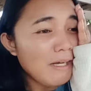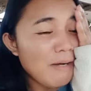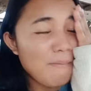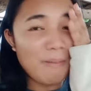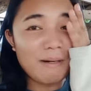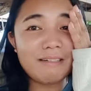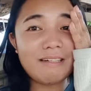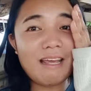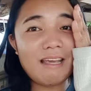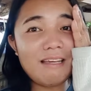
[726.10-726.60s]

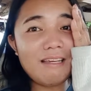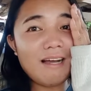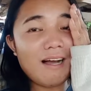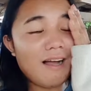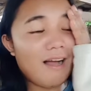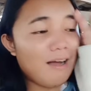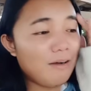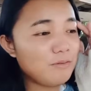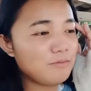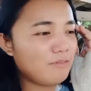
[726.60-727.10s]
Pag naiyak
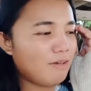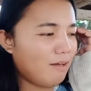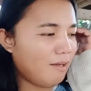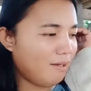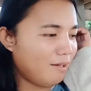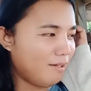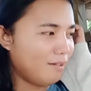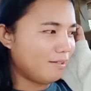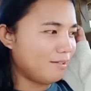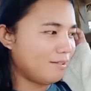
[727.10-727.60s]
ako,
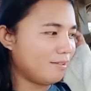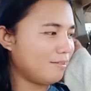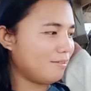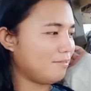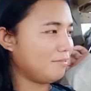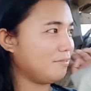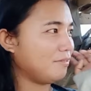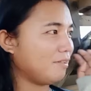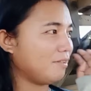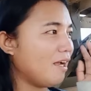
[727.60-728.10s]
day.
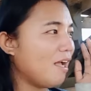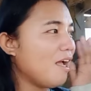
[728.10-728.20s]
Hmm.